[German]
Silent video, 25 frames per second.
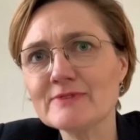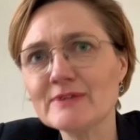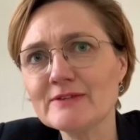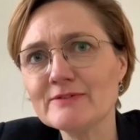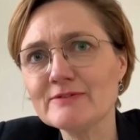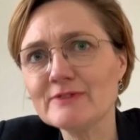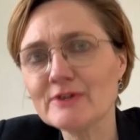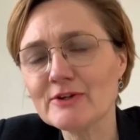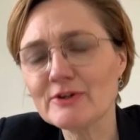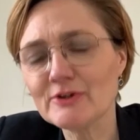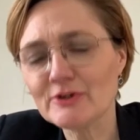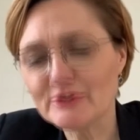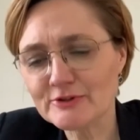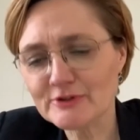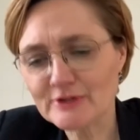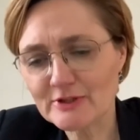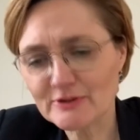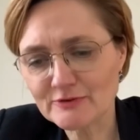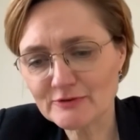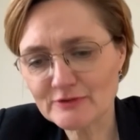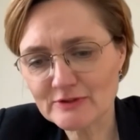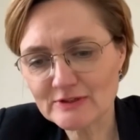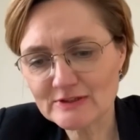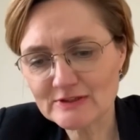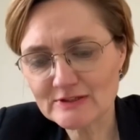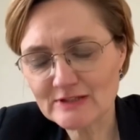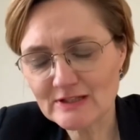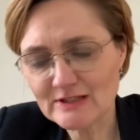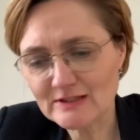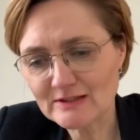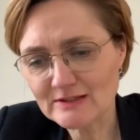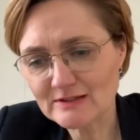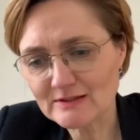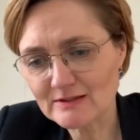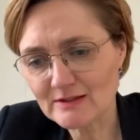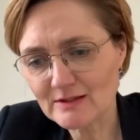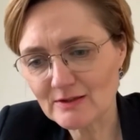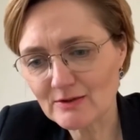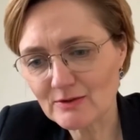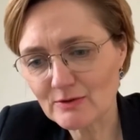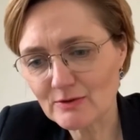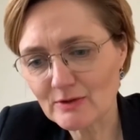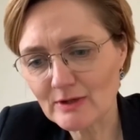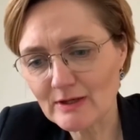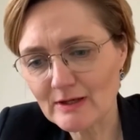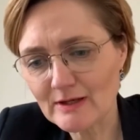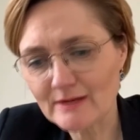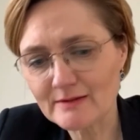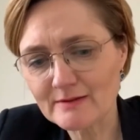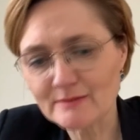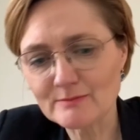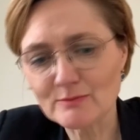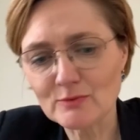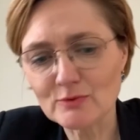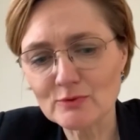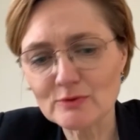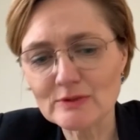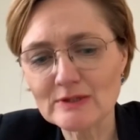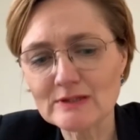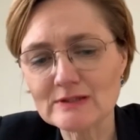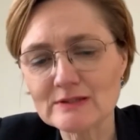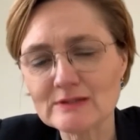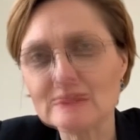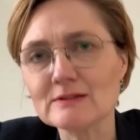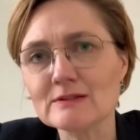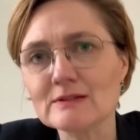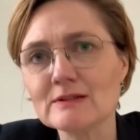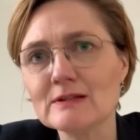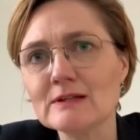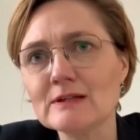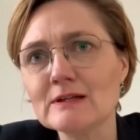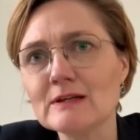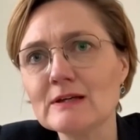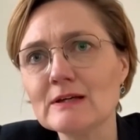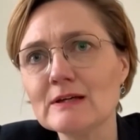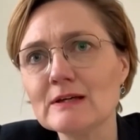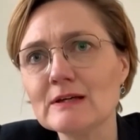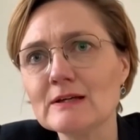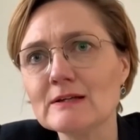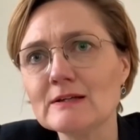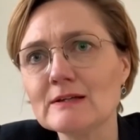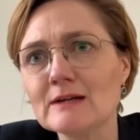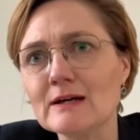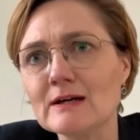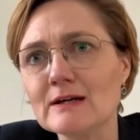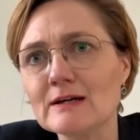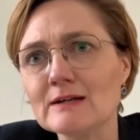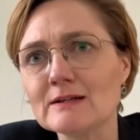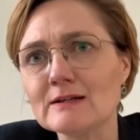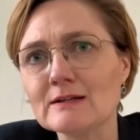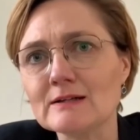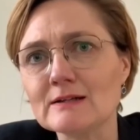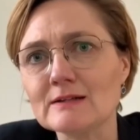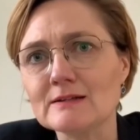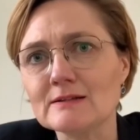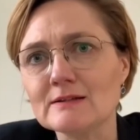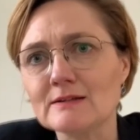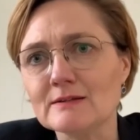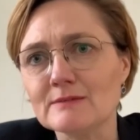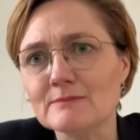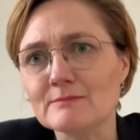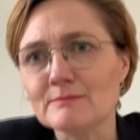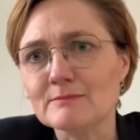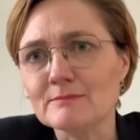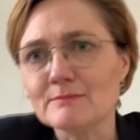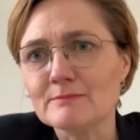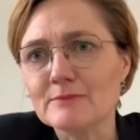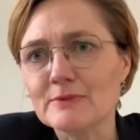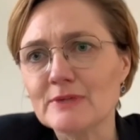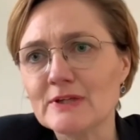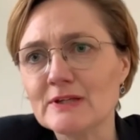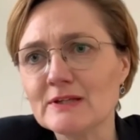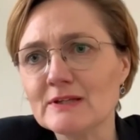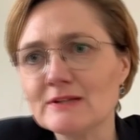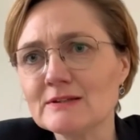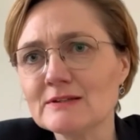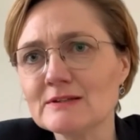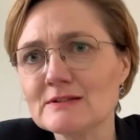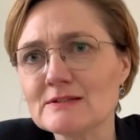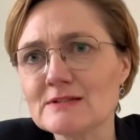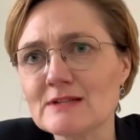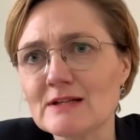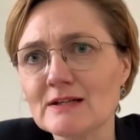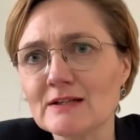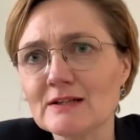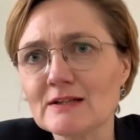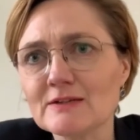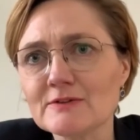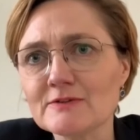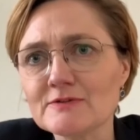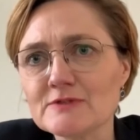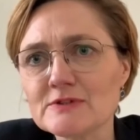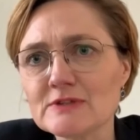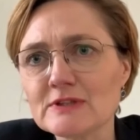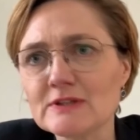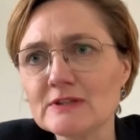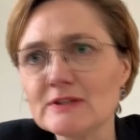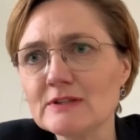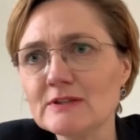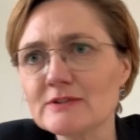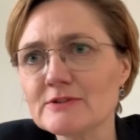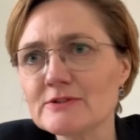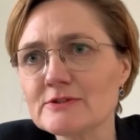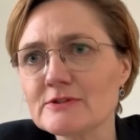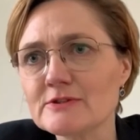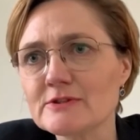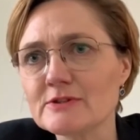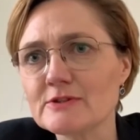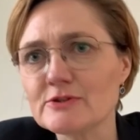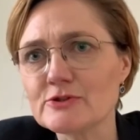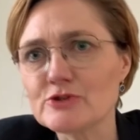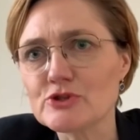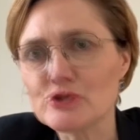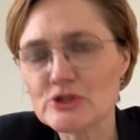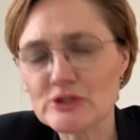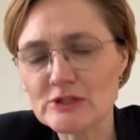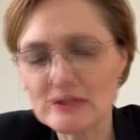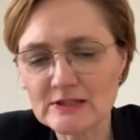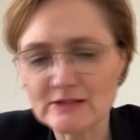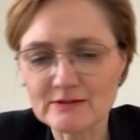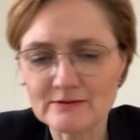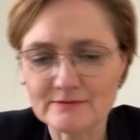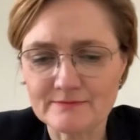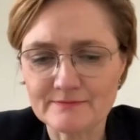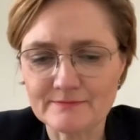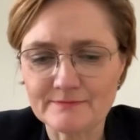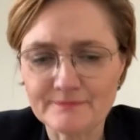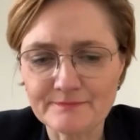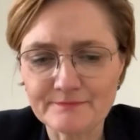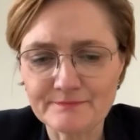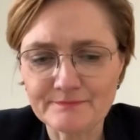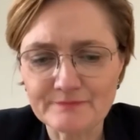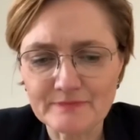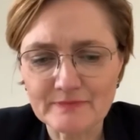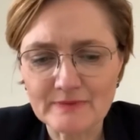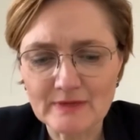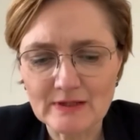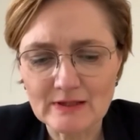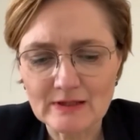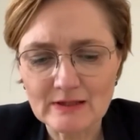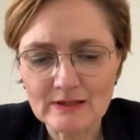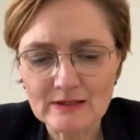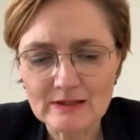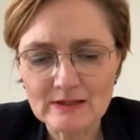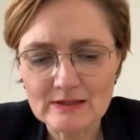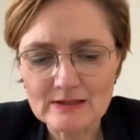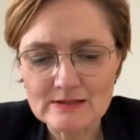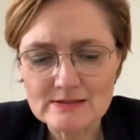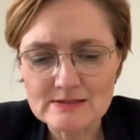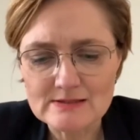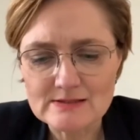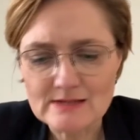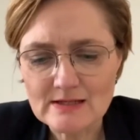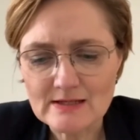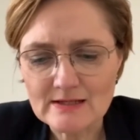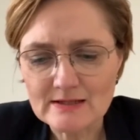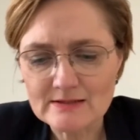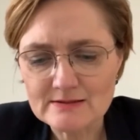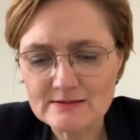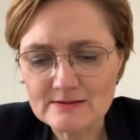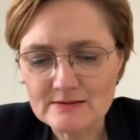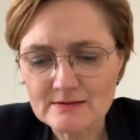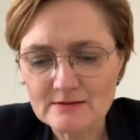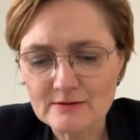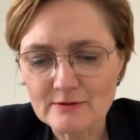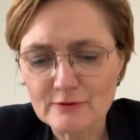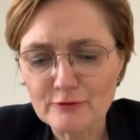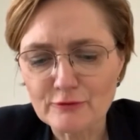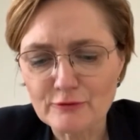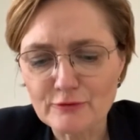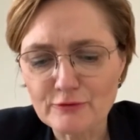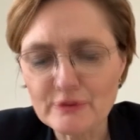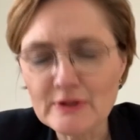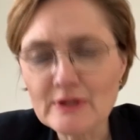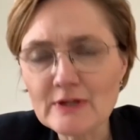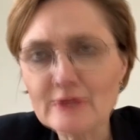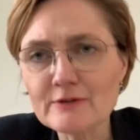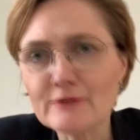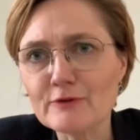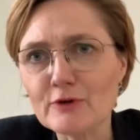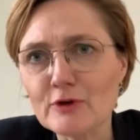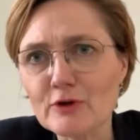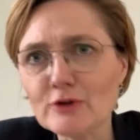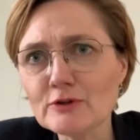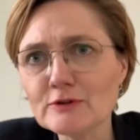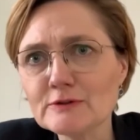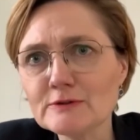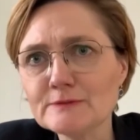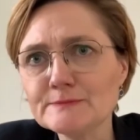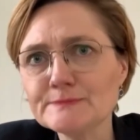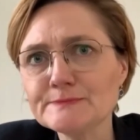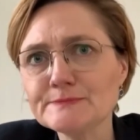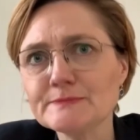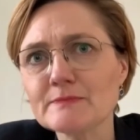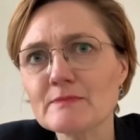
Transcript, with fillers: weil wir heute auf den Tag genau einen Monat nach dem Beginn des Angriffskrieges stehen. Seit vier Wochen